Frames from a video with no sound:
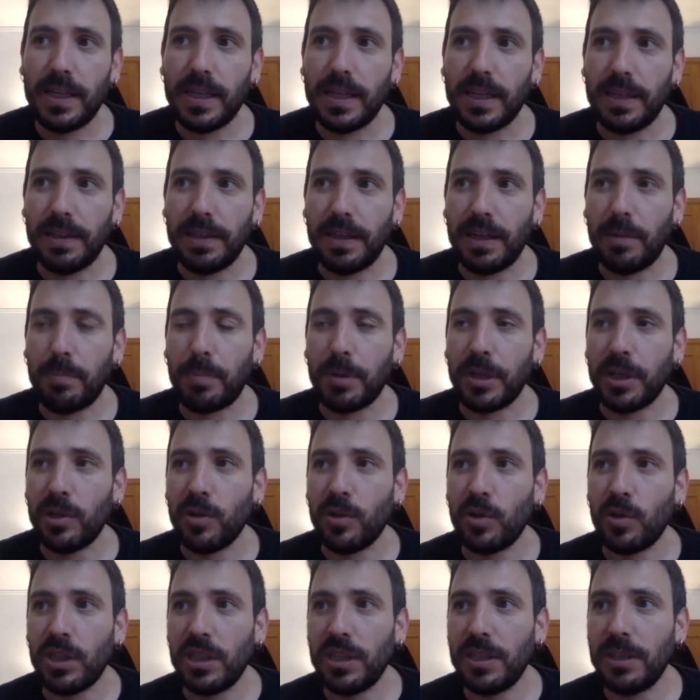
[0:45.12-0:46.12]
que a
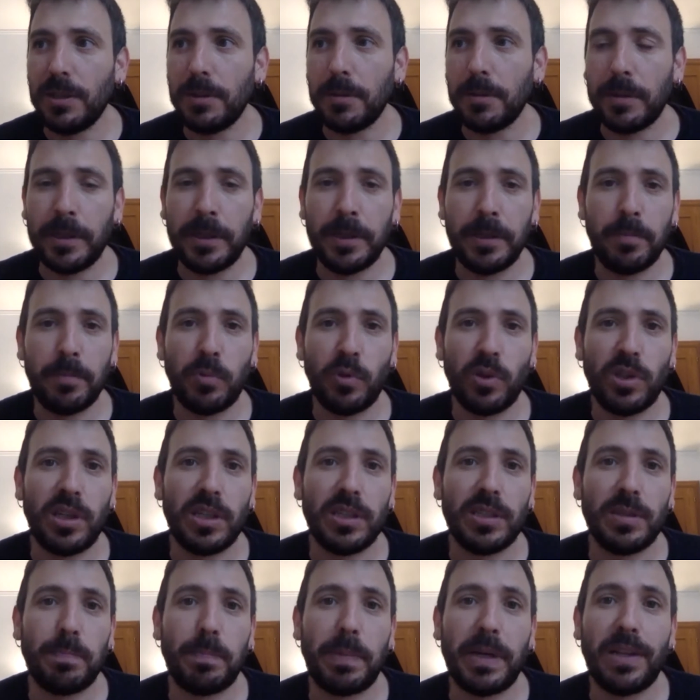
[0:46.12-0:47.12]
priori eh, puede
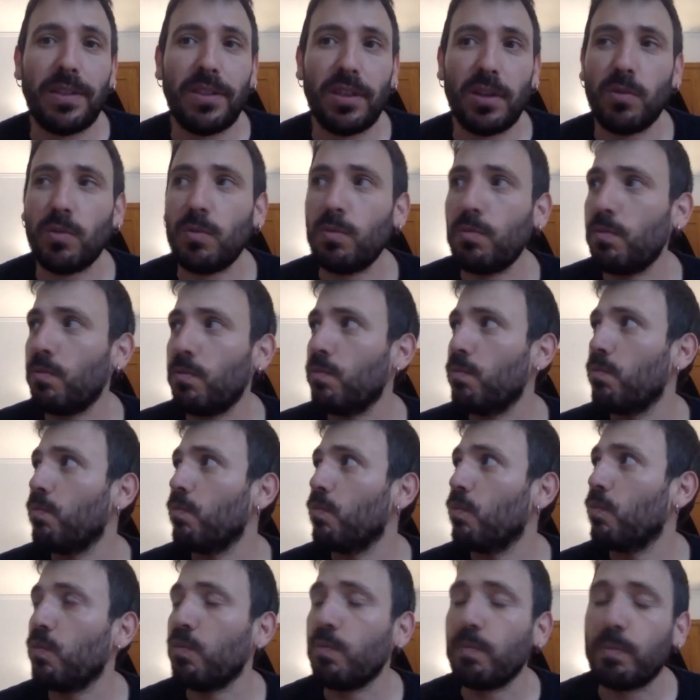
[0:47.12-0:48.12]
parecer un,
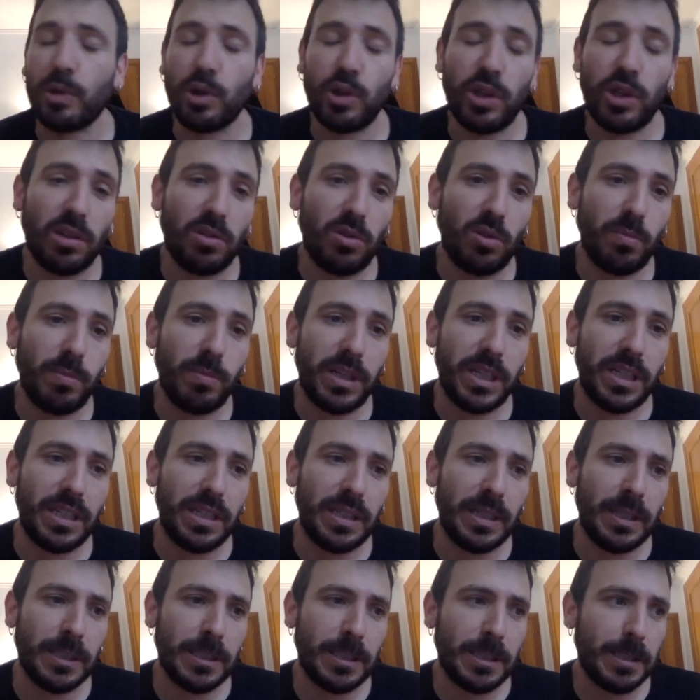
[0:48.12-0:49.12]
proyecto
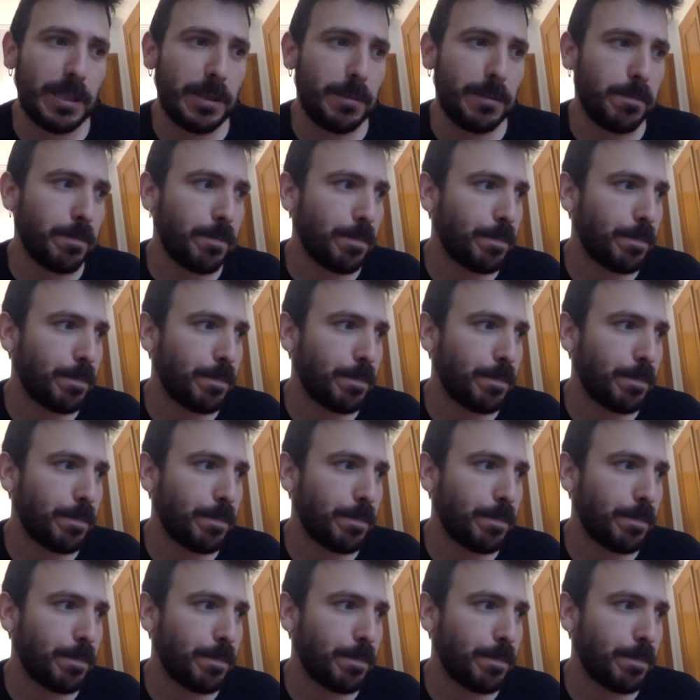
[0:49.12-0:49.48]
más,